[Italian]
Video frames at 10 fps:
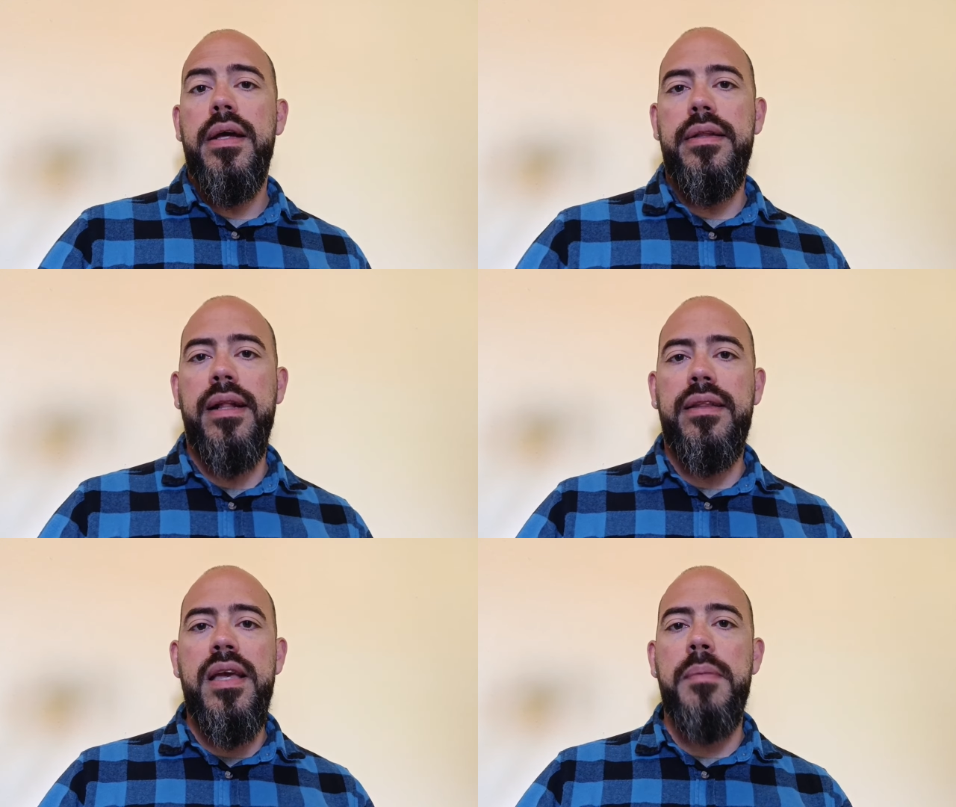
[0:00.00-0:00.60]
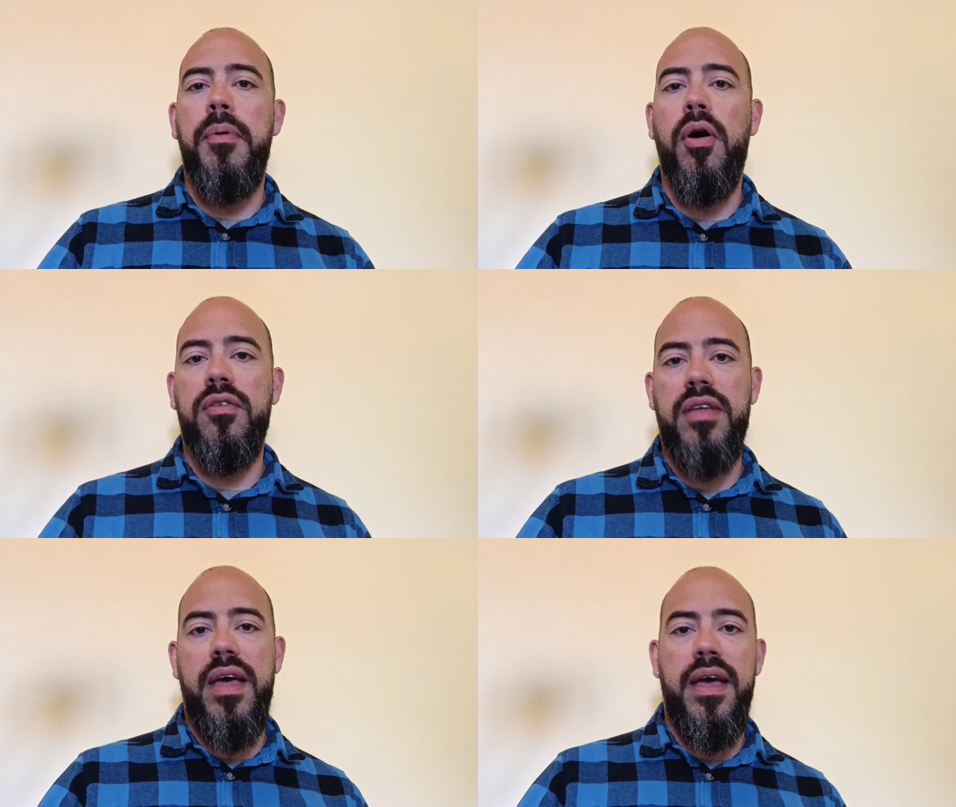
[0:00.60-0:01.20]
del tipo
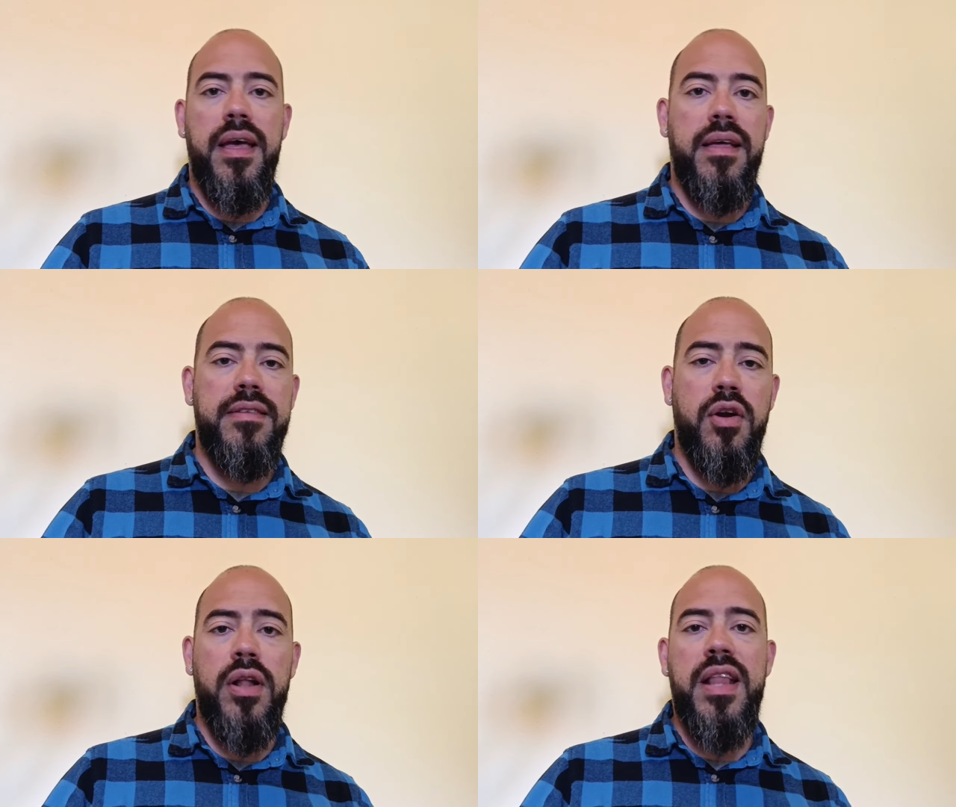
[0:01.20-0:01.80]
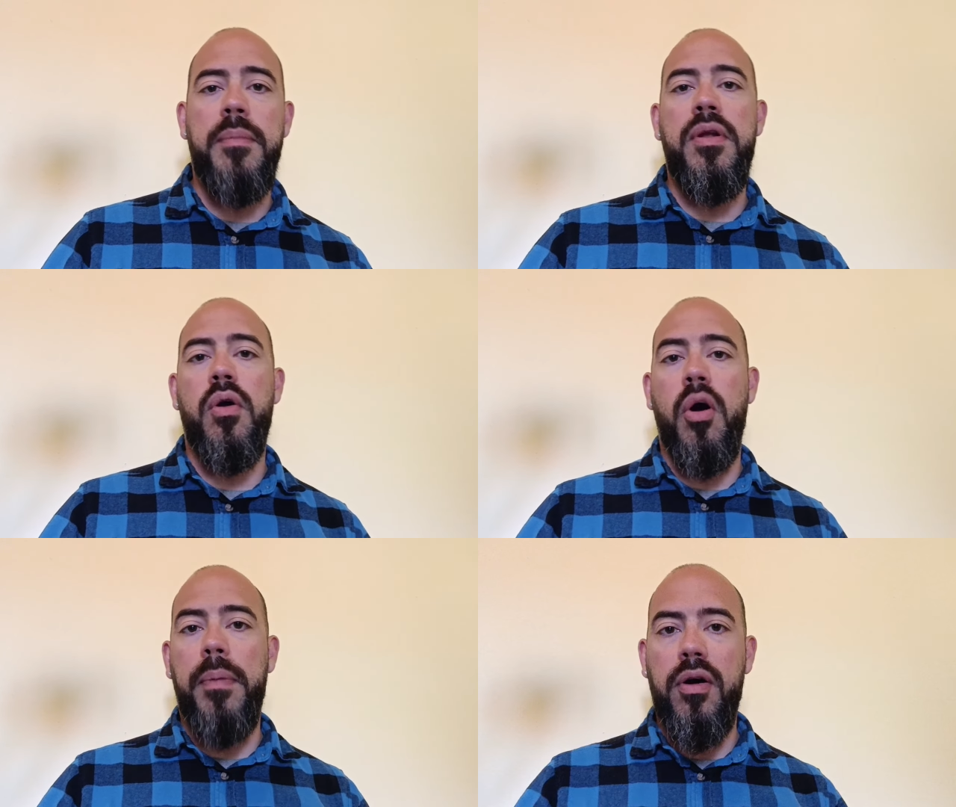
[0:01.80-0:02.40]
se, se non andiamo in
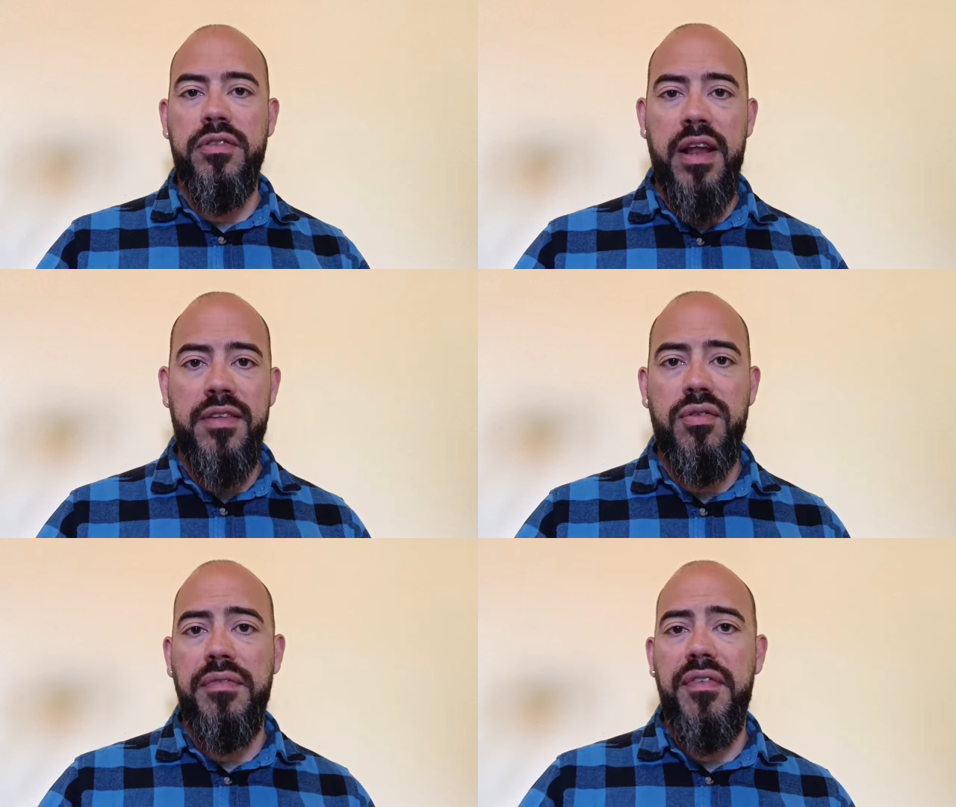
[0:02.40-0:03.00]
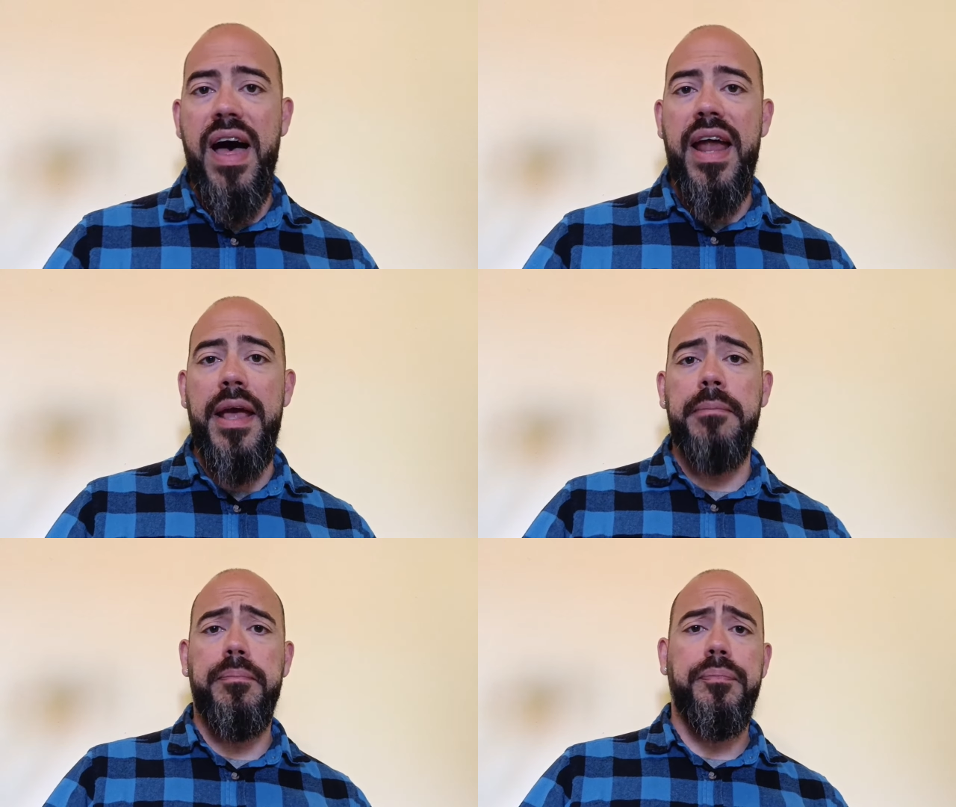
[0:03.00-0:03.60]
Europa cosa resto a
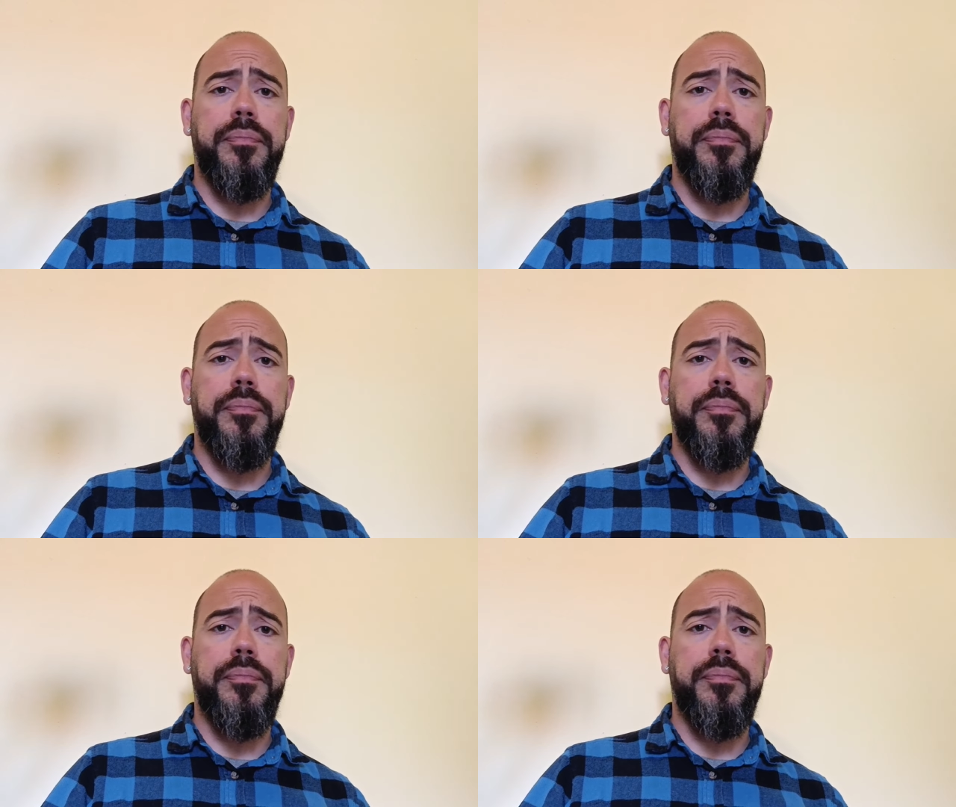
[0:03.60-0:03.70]
fare,